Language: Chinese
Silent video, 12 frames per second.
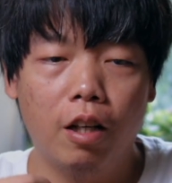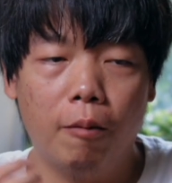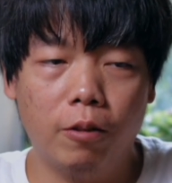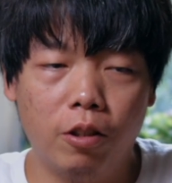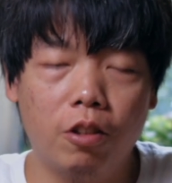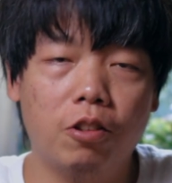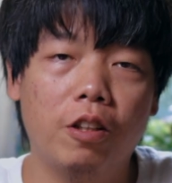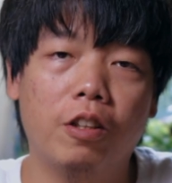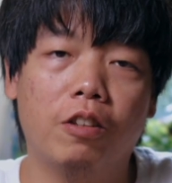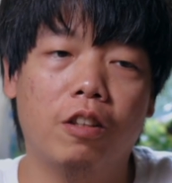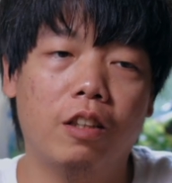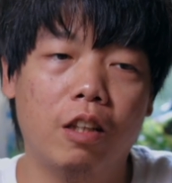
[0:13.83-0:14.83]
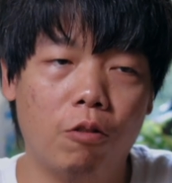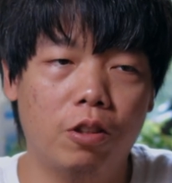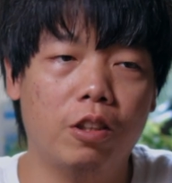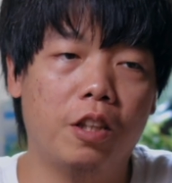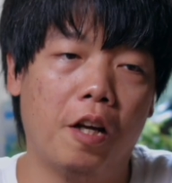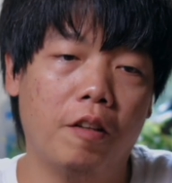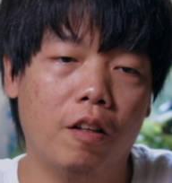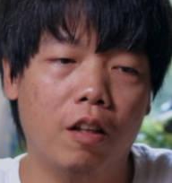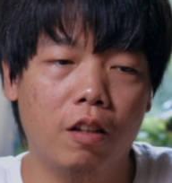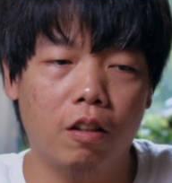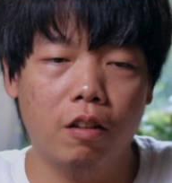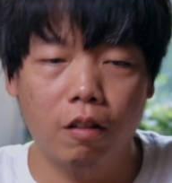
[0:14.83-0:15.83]
那么这个摄影师呢，在我之前
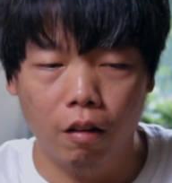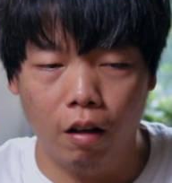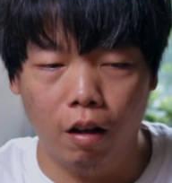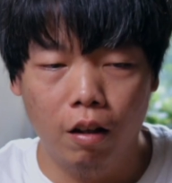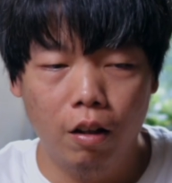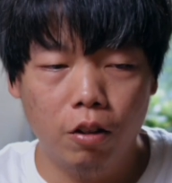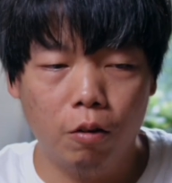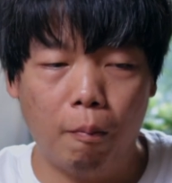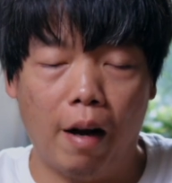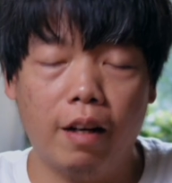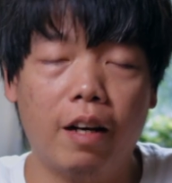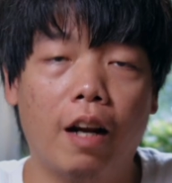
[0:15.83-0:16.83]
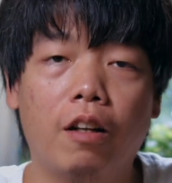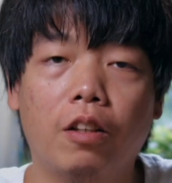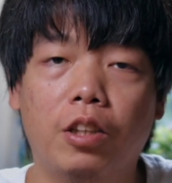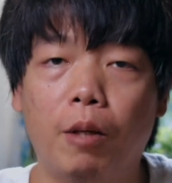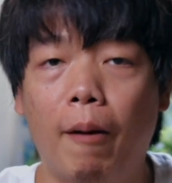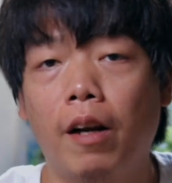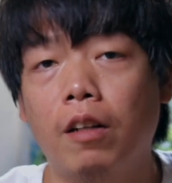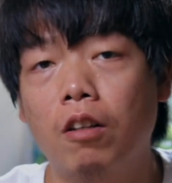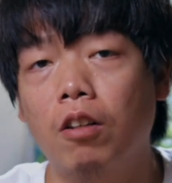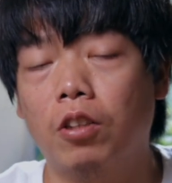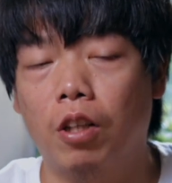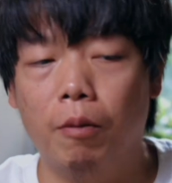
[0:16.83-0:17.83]
的一个就马格南的街拍的
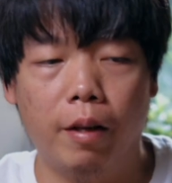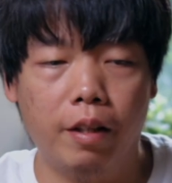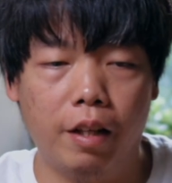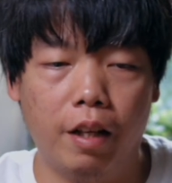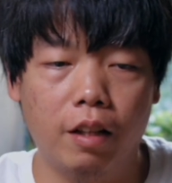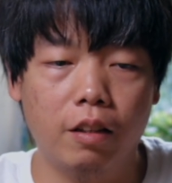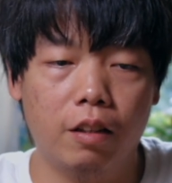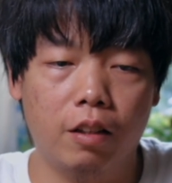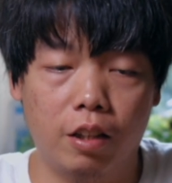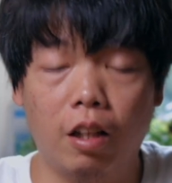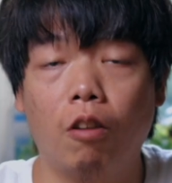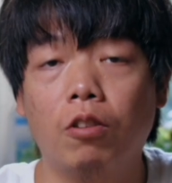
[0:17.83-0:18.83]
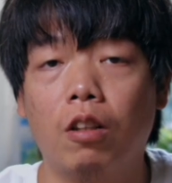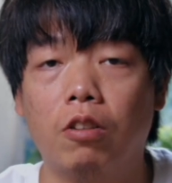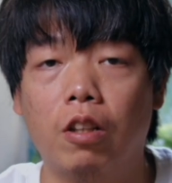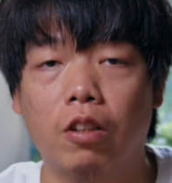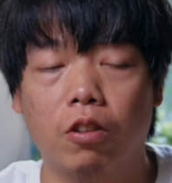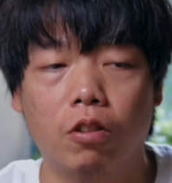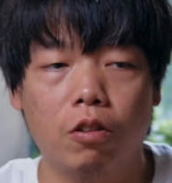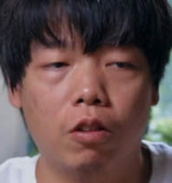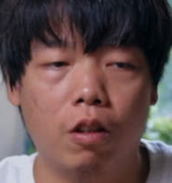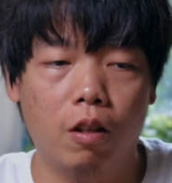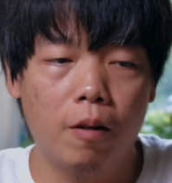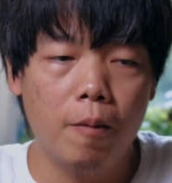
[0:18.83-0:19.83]
课程里面也提到这个摄影师，就是
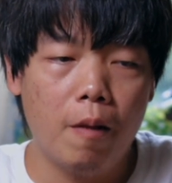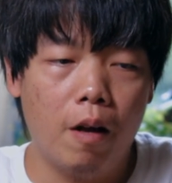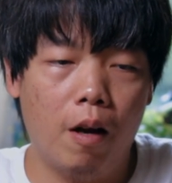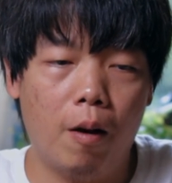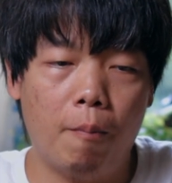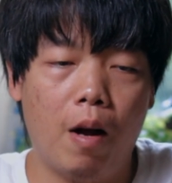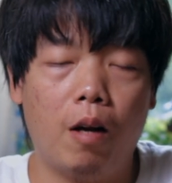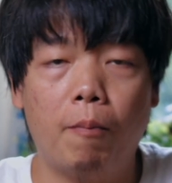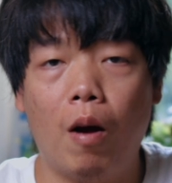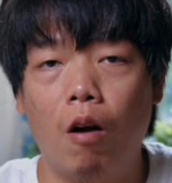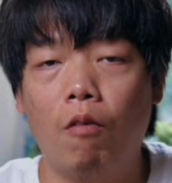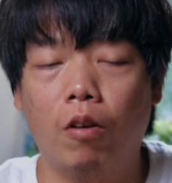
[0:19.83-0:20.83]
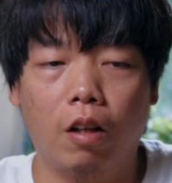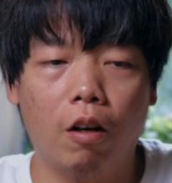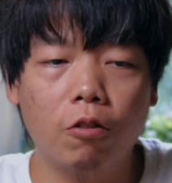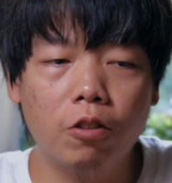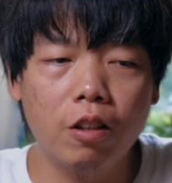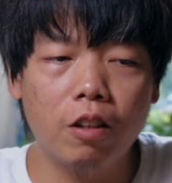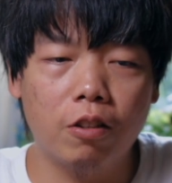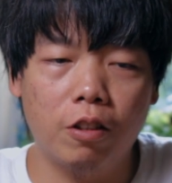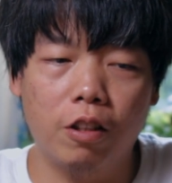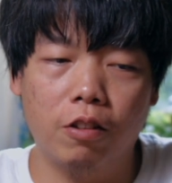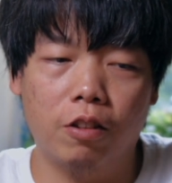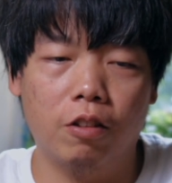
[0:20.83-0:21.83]
呃 Mark Power。然后这个
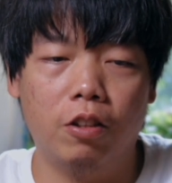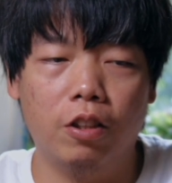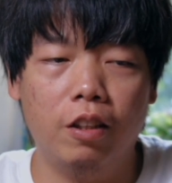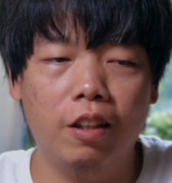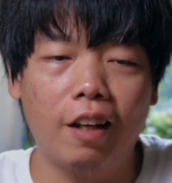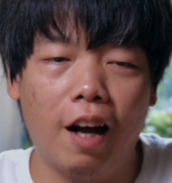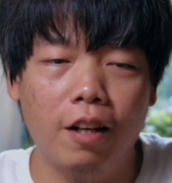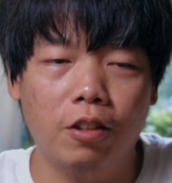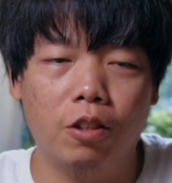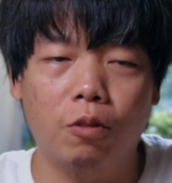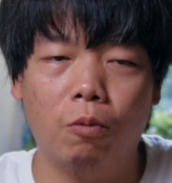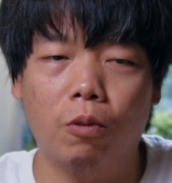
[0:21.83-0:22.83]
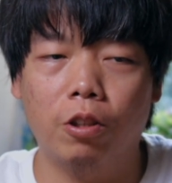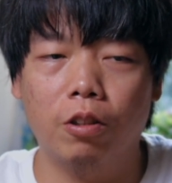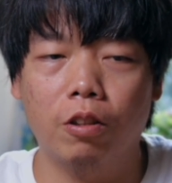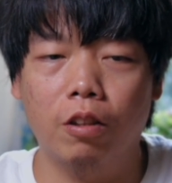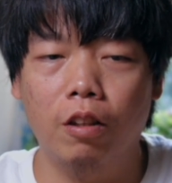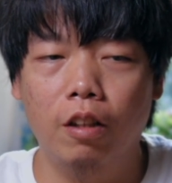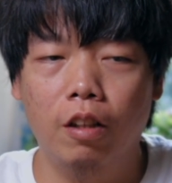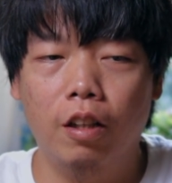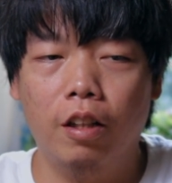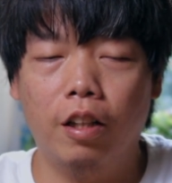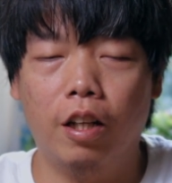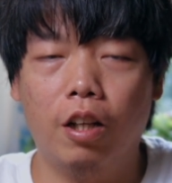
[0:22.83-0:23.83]
摄影师其实一开始我其实
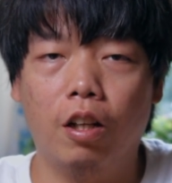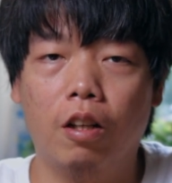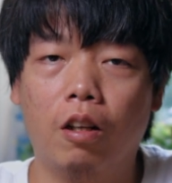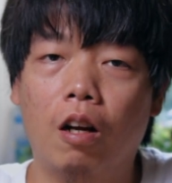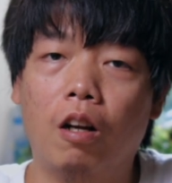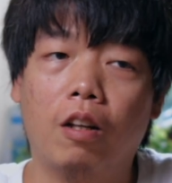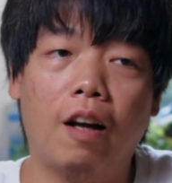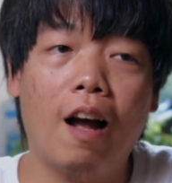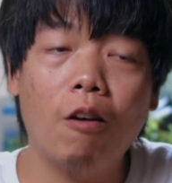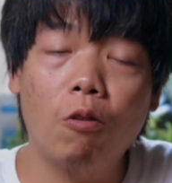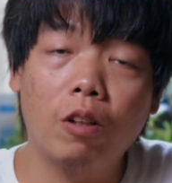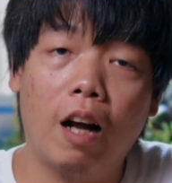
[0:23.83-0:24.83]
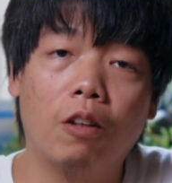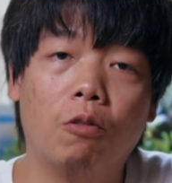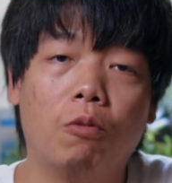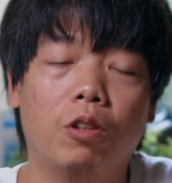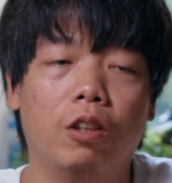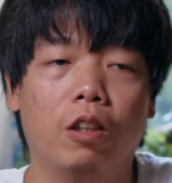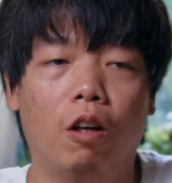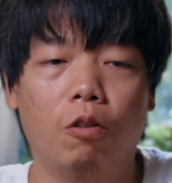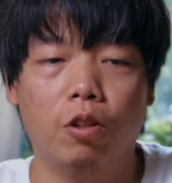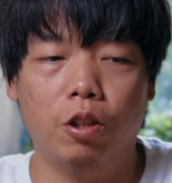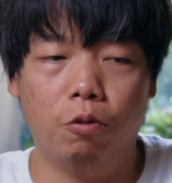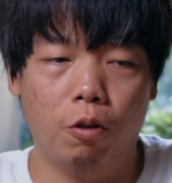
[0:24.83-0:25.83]
也呃看过他的东西，然
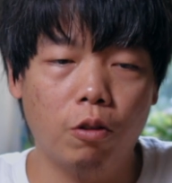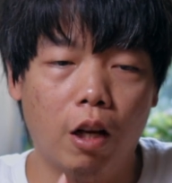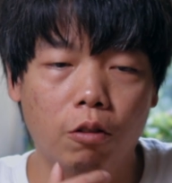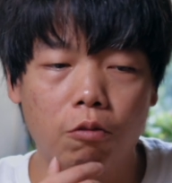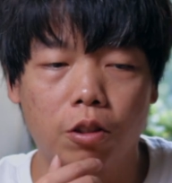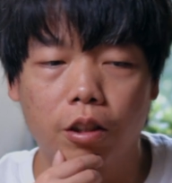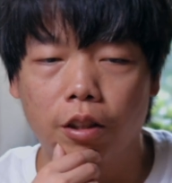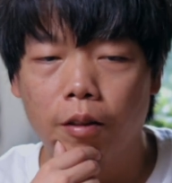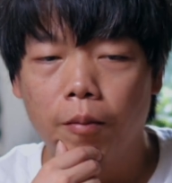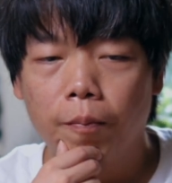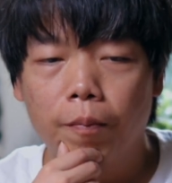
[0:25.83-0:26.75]
后也学过他东西。